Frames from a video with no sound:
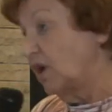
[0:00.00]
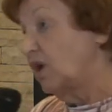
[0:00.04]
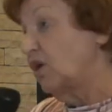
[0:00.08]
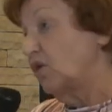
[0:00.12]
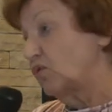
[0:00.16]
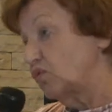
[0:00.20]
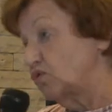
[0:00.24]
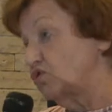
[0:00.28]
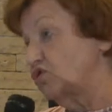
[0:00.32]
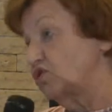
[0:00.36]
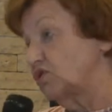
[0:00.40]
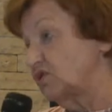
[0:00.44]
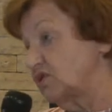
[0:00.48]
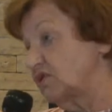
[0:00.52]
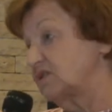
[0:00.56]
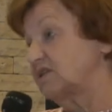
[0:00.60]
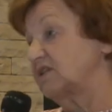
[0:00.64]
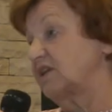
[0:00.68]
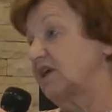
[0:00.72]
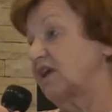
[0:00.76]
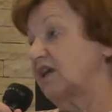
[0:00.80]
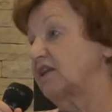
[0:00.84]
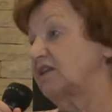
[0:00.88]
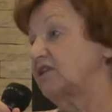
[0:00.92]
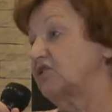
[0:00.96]
очень
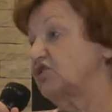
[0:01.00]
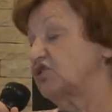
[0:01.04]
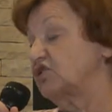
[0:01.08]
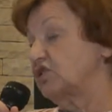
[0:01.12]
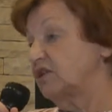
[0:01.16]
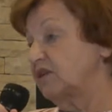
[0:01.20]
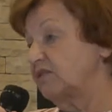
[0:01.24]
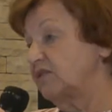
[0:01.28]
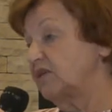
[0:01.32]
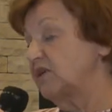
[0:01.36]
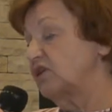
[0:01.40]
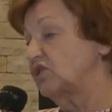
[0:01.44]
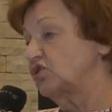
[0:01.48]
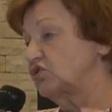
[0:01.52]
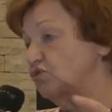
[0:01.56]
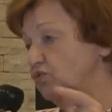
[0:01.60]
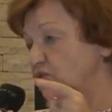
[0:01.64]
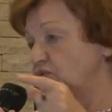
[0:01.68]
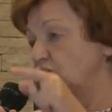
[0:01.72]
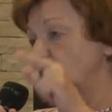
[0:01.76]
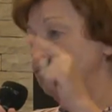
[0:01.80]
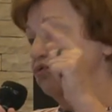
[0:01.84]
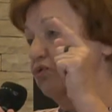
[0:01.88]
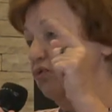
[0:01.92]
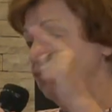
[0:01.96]
состоятельный человек, и
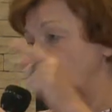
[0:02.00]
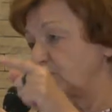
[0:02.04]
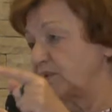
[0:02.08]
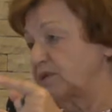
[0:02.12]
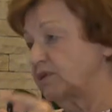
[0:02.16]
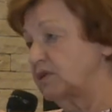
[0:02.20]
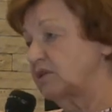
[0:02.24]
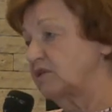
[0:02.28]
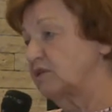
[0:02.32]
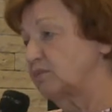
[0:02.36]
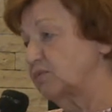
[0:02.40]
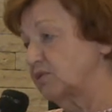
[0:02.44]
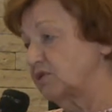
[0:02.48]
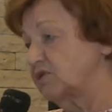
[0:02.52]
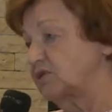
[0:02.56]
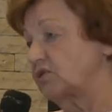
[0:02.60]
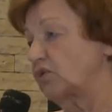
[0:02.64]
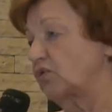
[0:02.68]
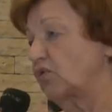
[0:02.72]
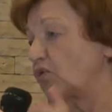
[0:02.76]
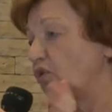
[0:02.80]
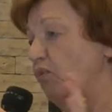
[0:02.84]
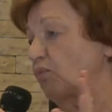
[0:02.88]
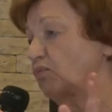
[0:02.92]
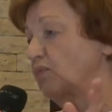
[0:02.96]
что-то у него под этим
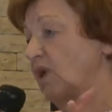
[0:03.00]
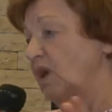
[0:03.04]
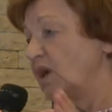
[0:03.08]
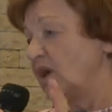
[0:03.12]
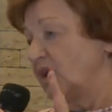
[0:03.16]
козырьком,